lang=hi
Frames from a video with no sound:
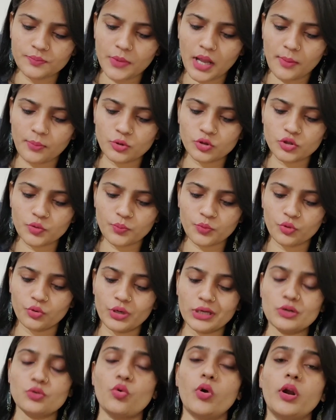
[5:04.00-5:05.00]
इसमें आपको जो
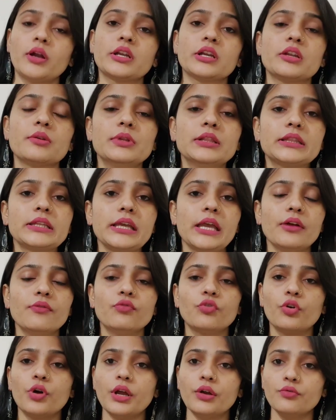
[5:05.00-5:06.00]
प्रोडक्ट क्वांटिटी मिलती है
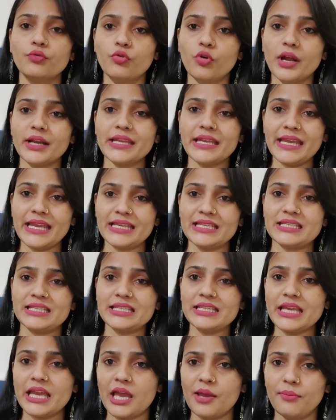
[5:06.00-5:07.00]
वो है वन
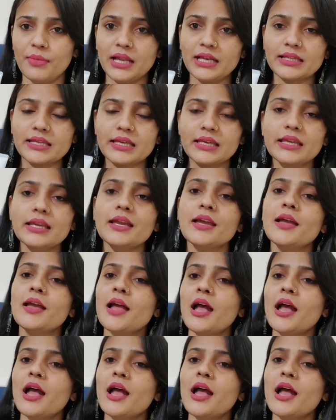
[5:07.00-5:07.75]
एट्टी एम एल की